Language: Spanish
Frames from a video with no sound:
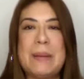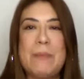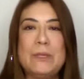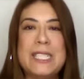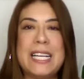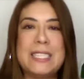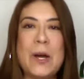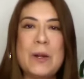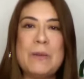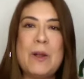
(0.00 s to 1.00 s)

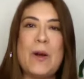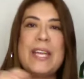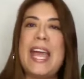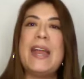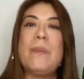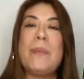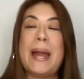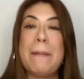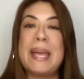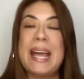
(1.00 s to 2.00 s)
muchachón lo quiero
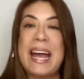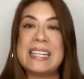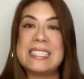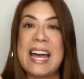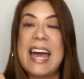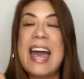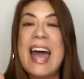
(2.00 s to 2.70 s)
para mi casa.